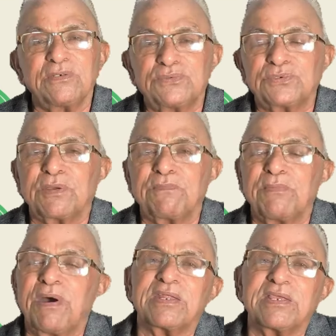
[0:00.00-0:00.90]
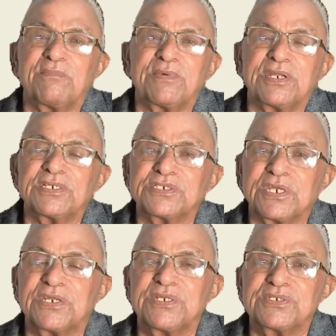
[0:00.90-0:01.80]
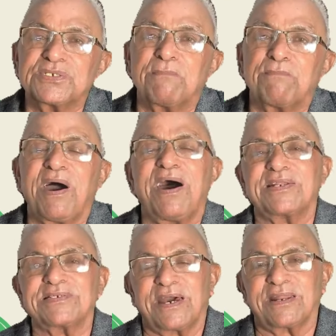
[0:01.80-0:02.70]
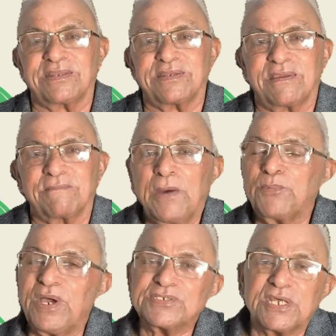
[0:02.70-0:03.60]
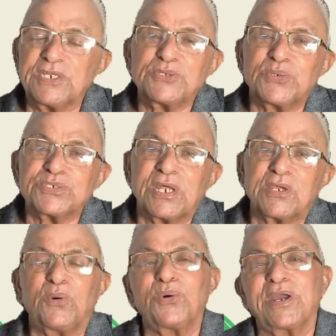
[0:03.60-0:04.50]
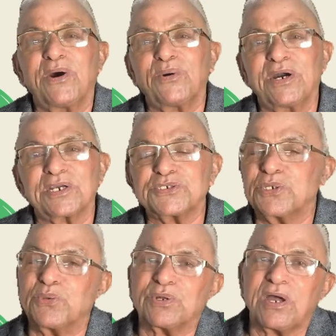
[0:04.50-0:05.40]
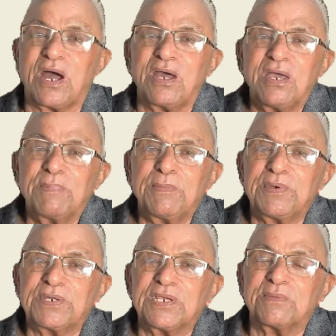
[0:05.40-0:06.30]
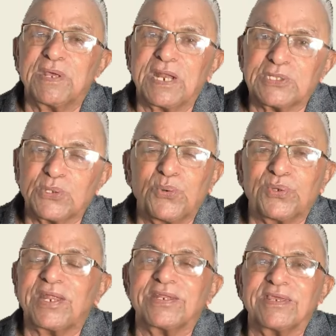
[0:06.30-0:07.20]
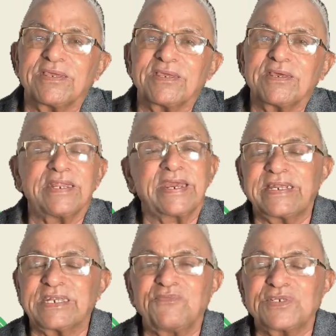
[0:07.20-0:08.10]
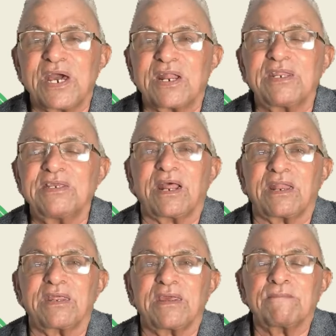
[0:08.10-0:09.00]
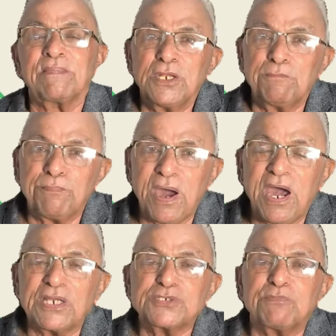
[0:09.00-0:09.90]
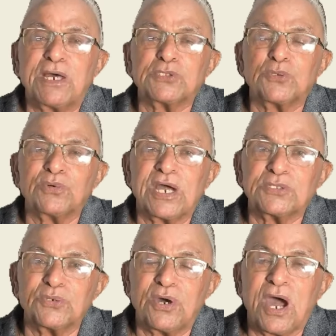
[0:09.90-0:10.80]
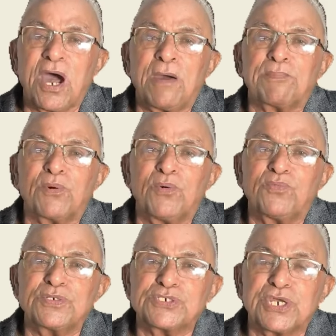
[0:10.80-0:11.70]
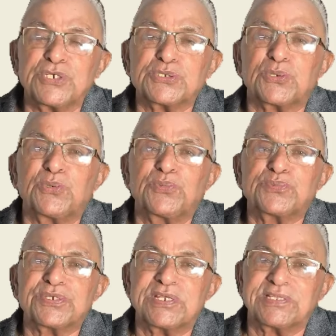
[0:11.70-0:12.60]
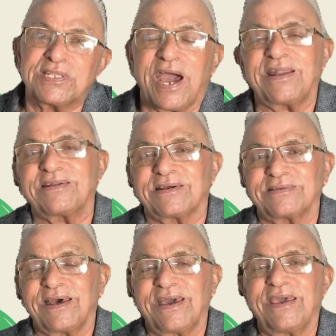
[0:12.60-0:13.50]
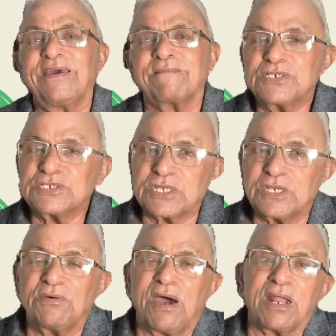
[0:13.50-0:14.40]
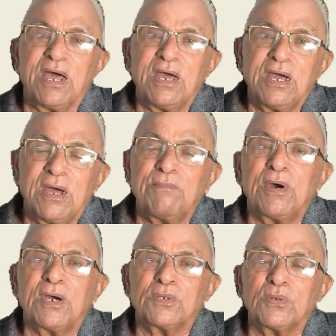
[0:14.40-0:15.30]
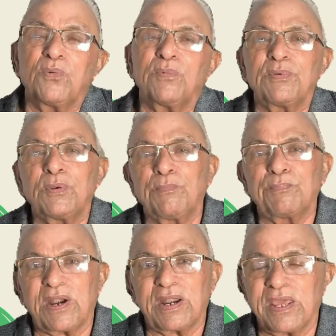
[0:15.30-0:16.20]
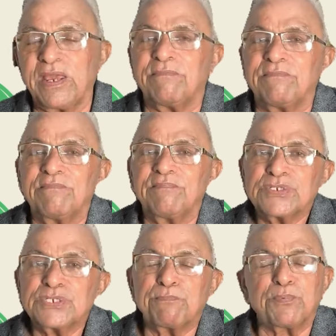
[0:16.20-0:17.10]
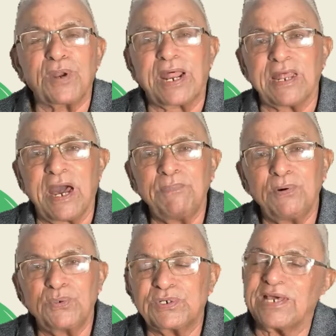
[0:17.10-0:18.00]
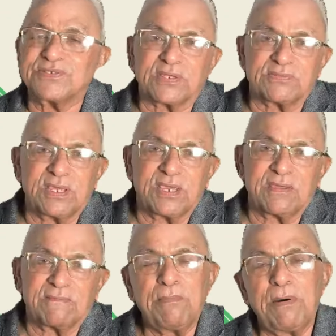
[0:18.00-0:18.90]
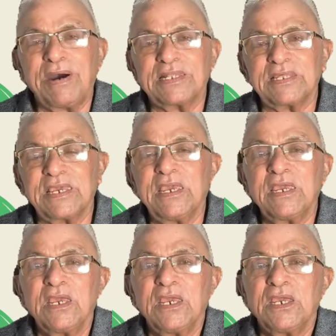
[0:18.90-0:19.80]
है उससे बीमारियां मेरे शरीर से बाहर जा रही हैं आपको ऐसा नहीं सोचना कि हो गया होगा किसी और का बीपी ठीक मेरा तो होना नहीं नेगेटिव विचार नहीं करने हैं इन पांच बातों का तो आपको विशेष रूप से ध्यान रखना है जिसके द्वारा हम अनुलोम विलोम प्राणायाम से पूरा लाभ उठा सकते हैं अब हम आते हैं